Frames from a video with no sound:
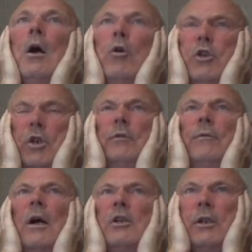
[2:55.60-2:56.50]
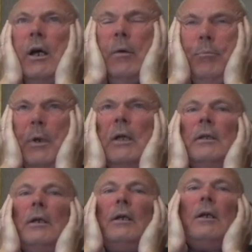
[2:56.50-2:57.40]
Очень важно,
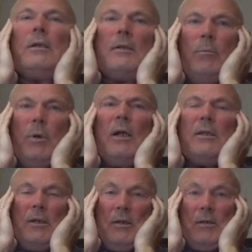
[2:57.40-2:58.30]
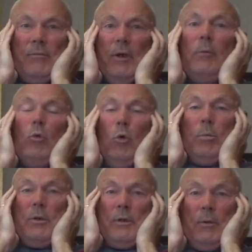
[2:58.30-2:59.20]
опять-таки, разобраться со своим
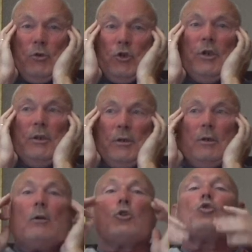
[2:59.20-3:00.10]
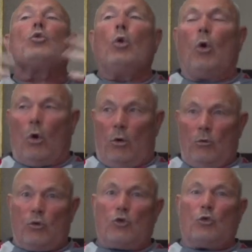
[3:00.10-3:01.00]
образом жизни.
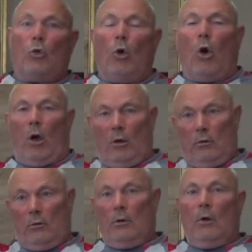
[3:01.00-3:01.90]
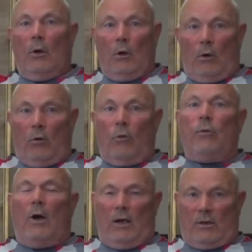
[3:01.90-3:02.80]
Что, что у
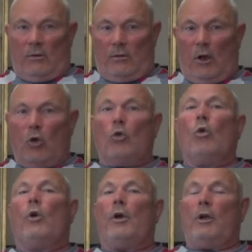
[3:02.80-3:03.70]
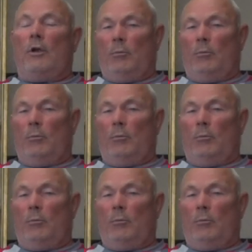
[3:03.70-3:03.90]
вас такое